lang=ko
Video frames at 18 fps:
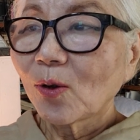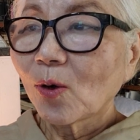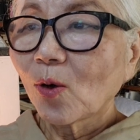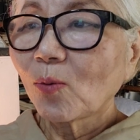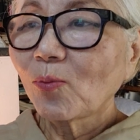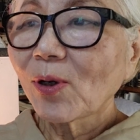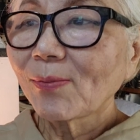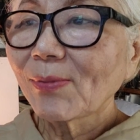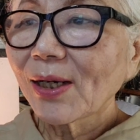
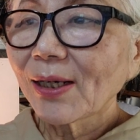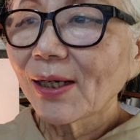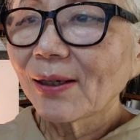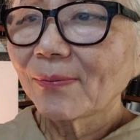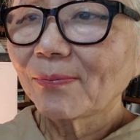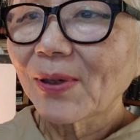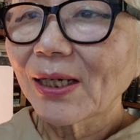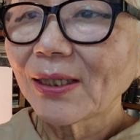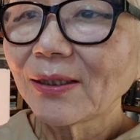
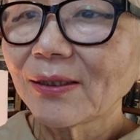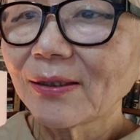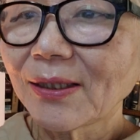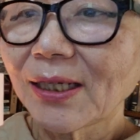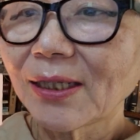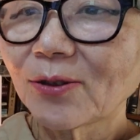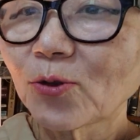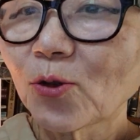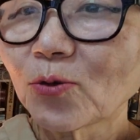오바마
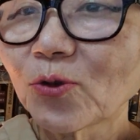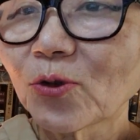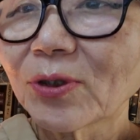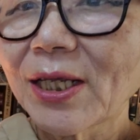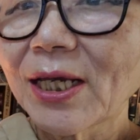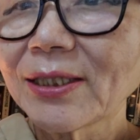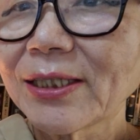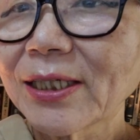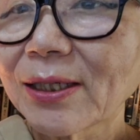바이든의 종종
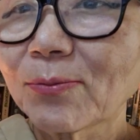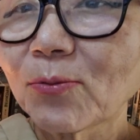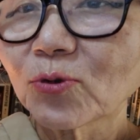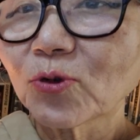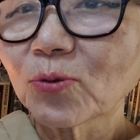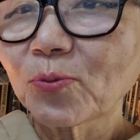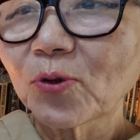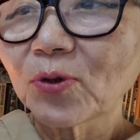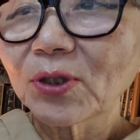냉정한
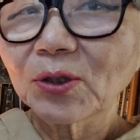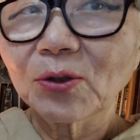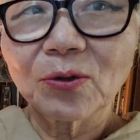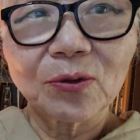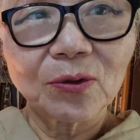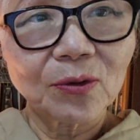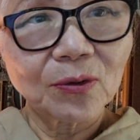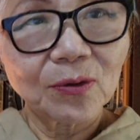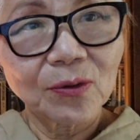모습
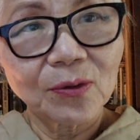보이기도.